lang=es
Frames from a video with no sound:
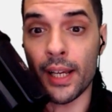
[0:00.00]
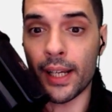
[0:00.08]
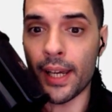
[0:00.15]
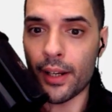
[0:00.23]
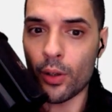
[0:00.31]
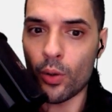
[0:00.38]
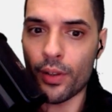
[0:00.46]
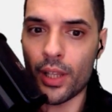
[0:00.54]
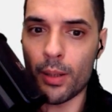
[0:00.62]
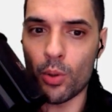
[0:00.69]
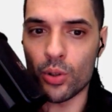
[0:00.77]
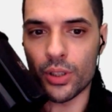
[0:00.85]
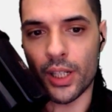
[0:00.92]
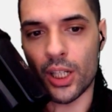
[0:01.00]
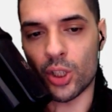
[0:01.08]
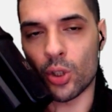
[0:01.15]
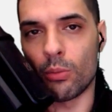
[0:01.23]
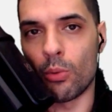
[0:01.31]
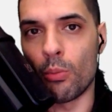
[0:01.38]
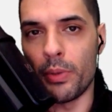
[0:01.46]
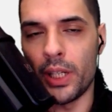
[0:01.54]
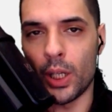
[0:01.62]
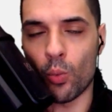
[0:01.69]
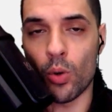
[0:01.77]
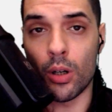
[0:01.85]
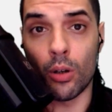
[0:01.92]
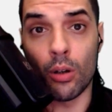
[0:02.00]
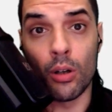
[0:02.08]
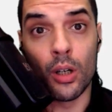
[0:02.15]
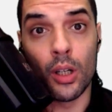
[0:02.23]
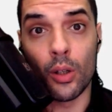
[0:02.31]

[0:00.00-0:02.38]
que recordemos que es como un minijuego,